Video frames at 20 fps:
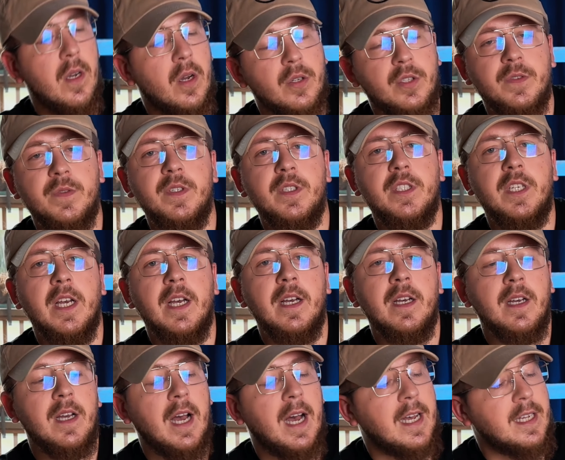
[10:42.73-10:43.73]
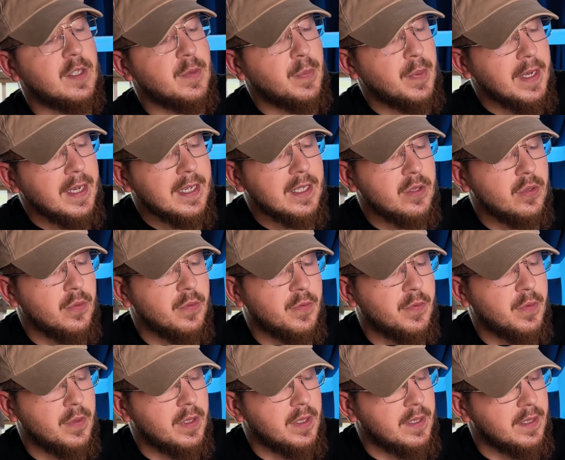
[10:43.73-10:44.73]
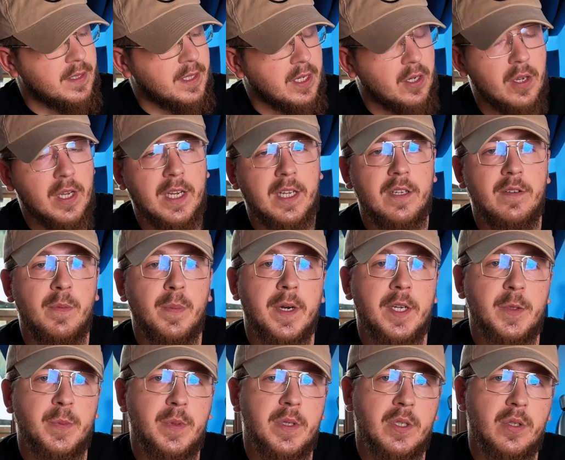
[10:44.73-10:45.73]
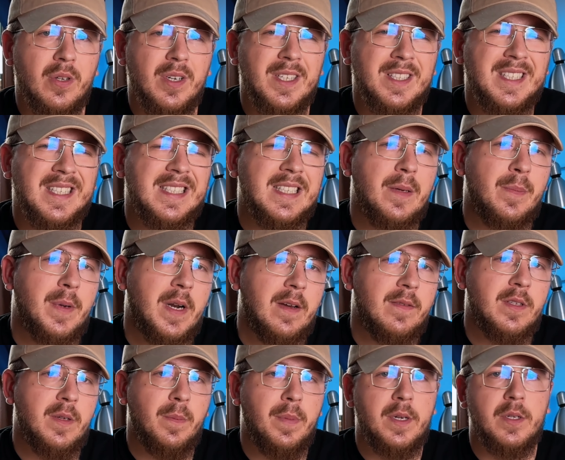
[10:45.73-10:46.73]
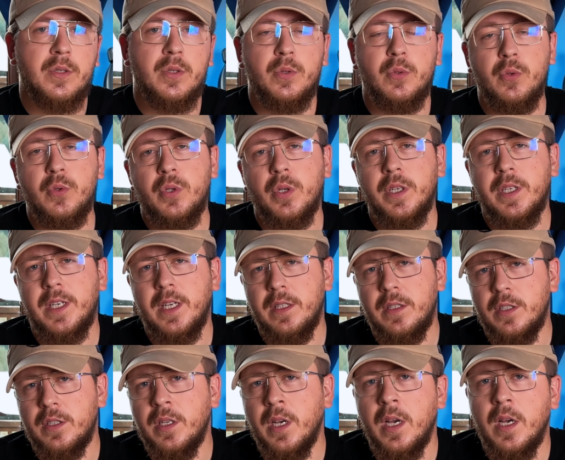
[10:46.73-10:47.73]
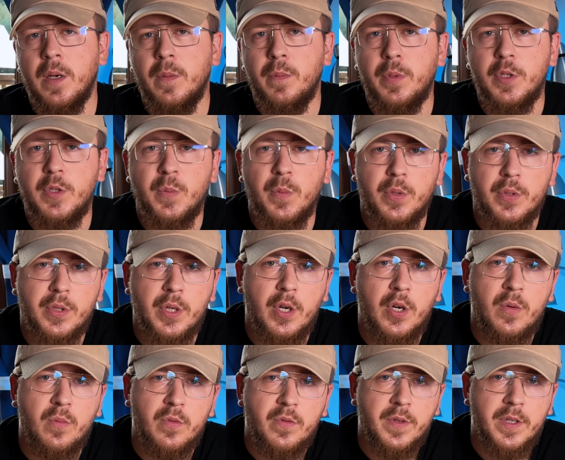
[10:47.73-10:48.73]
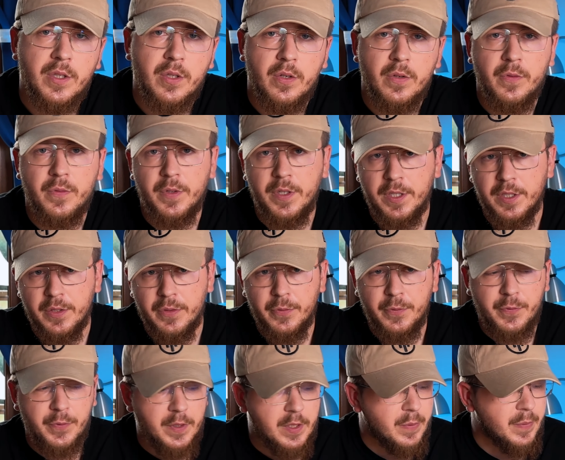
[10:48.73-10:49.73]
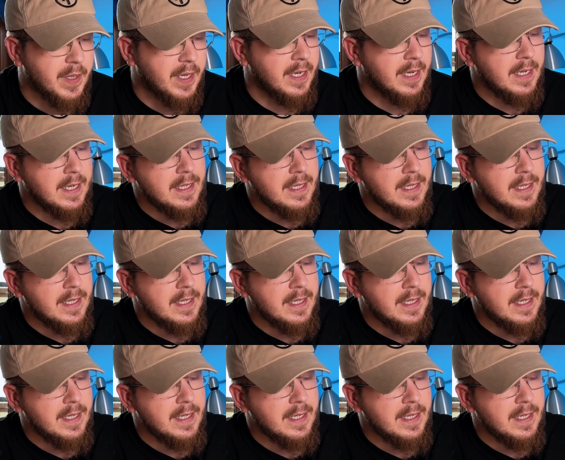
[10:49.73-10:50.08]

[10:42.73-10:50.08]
Oczywiście aspektów e, tego, jaki wybrać pistolet jest naprawdę bardzo dużo i kiedyś być może omówię to w innym filmie.